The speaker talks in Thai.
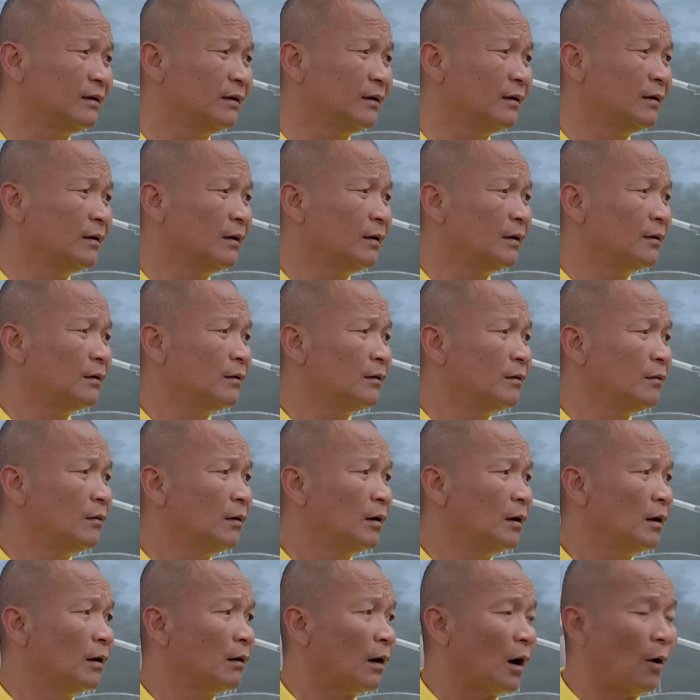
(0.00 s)
แต่เขาก็สั่งห้าม
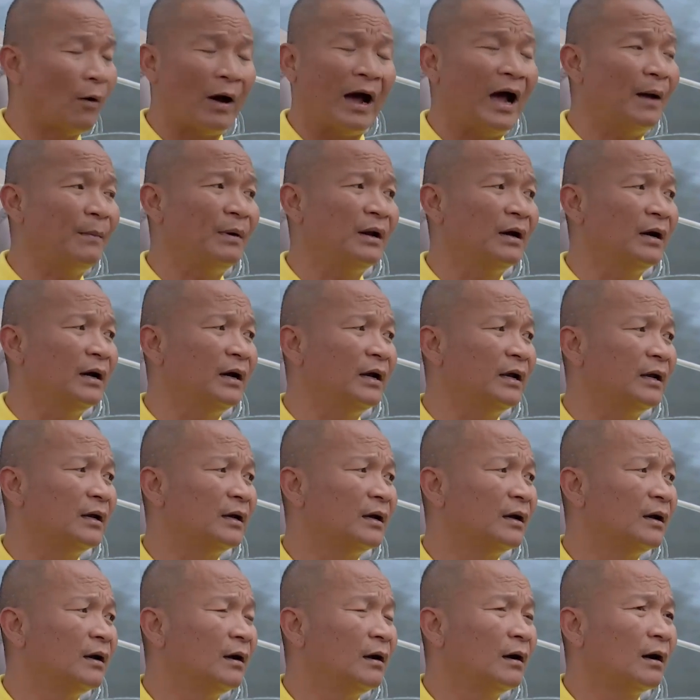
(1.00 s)
ใช่ไหมเขาห้ามเลย
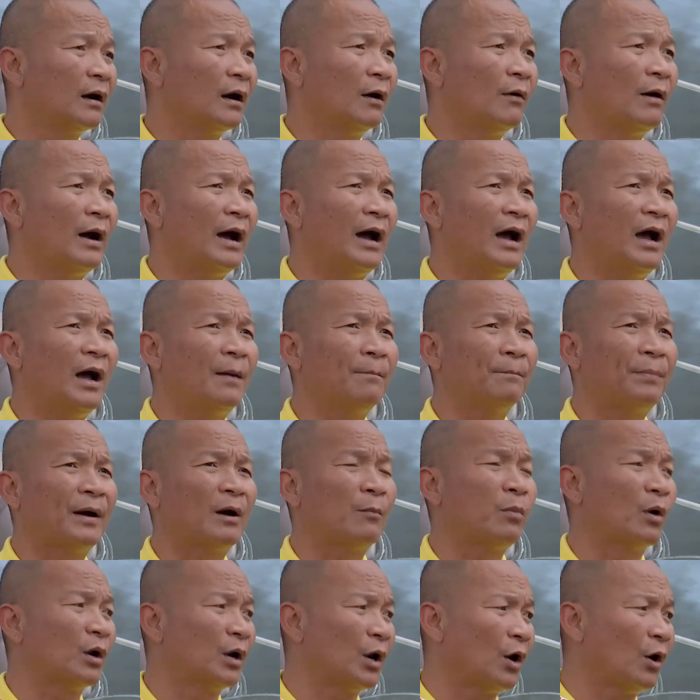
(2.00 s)
เขาห้ามพั
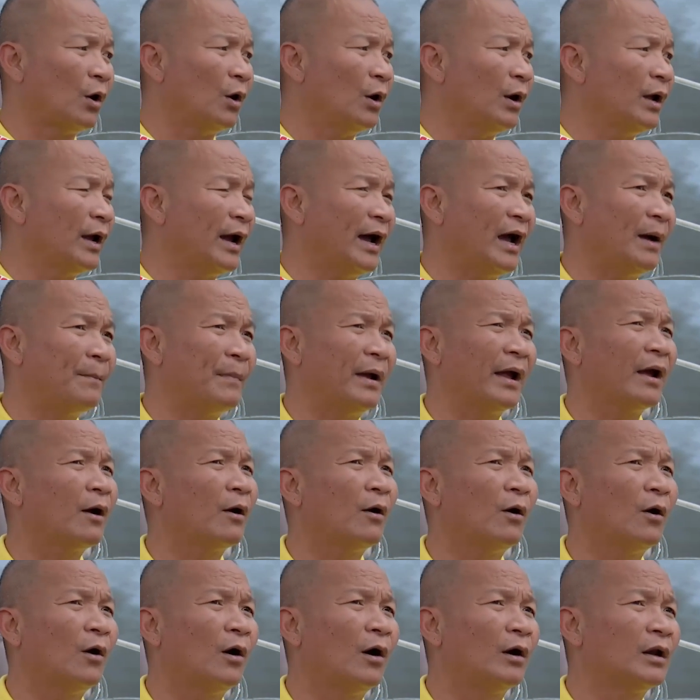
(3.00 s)
กผ่อนน้อยห้ามแอลก
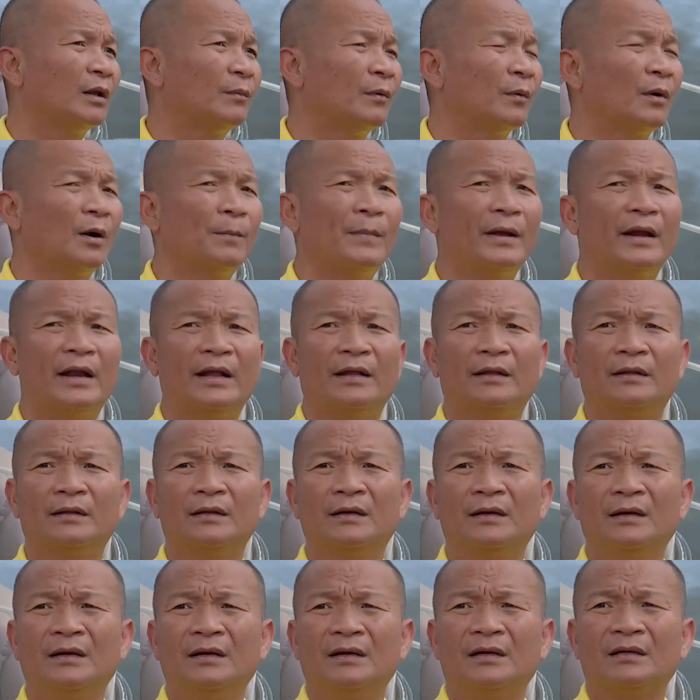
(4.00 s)
อฮอล์นี่ผมก็ไม่ได้
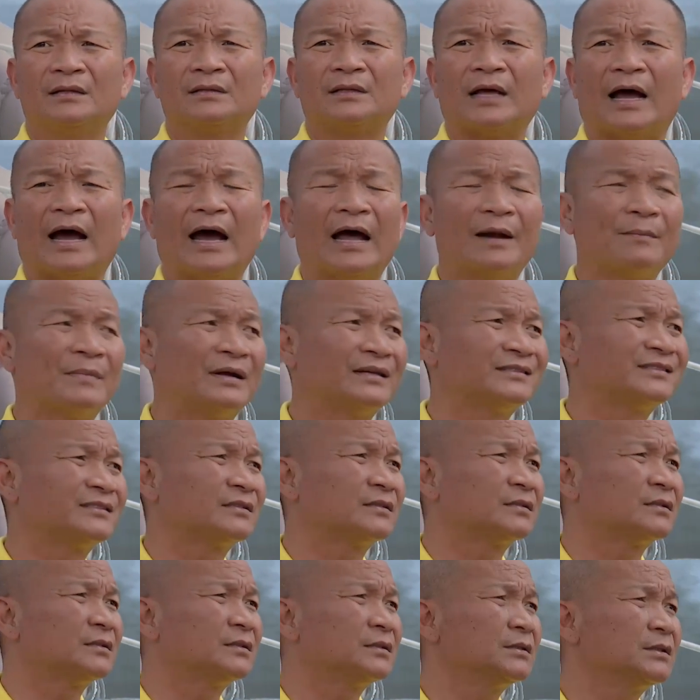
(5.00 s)
ทานมา
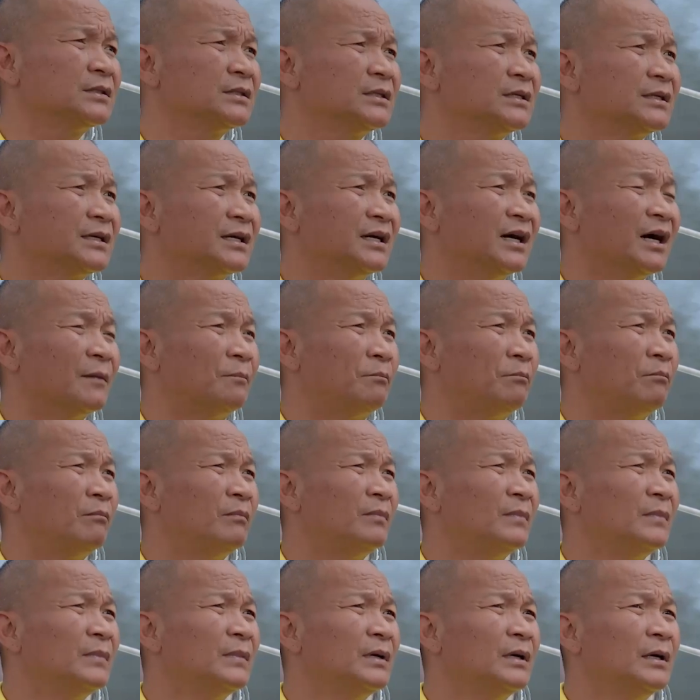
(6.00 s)
เกือบ
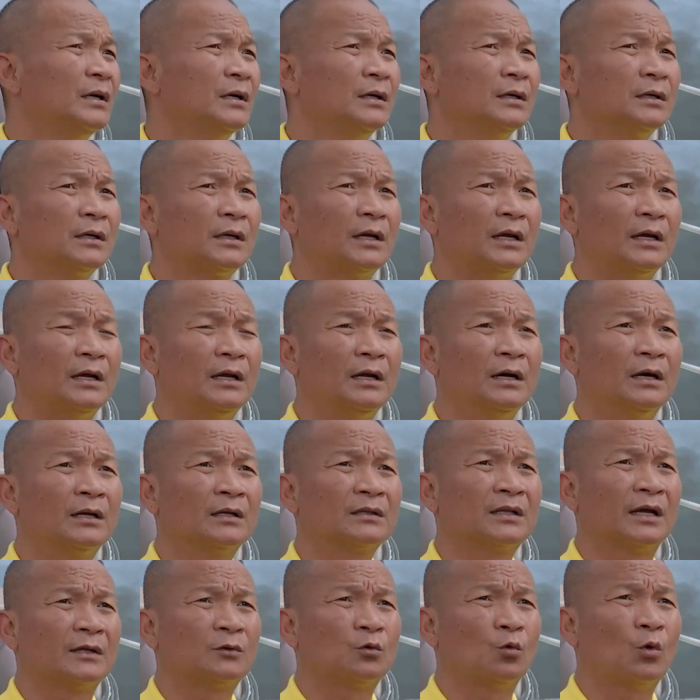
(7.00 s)
กี่เดือน
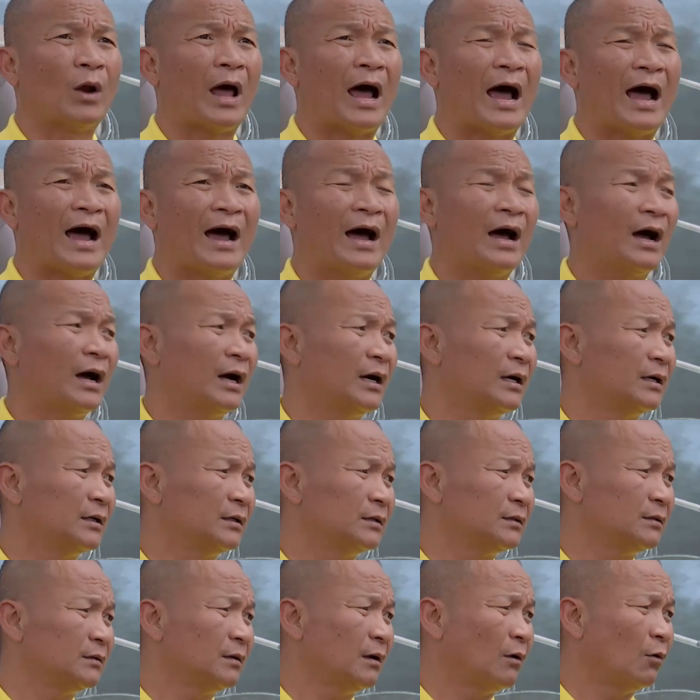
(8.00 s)
ตั้งแต่ตุลา
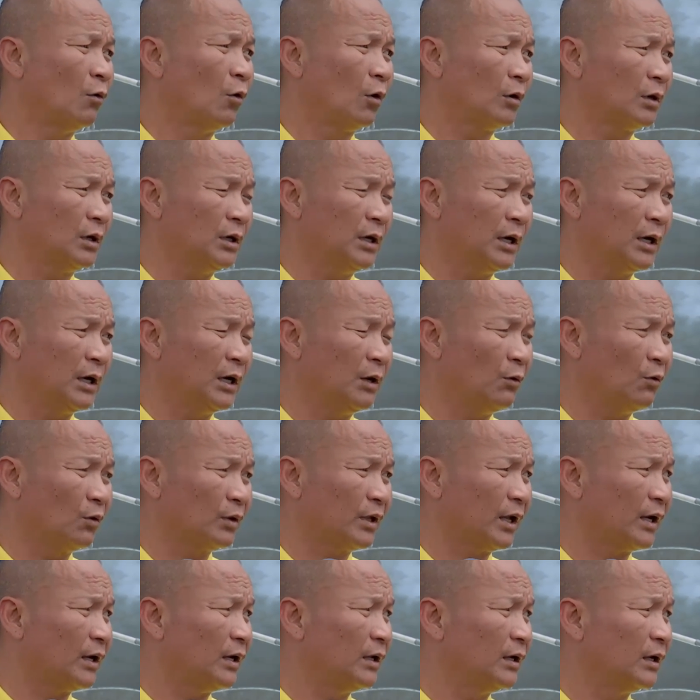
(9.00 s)
6 เดือนแล้ว
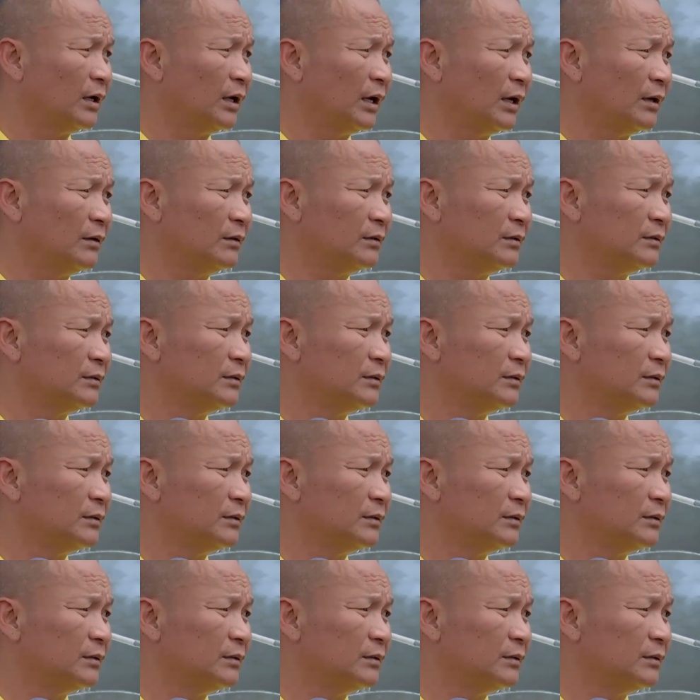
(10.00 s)
6-7 เดือนแล้ว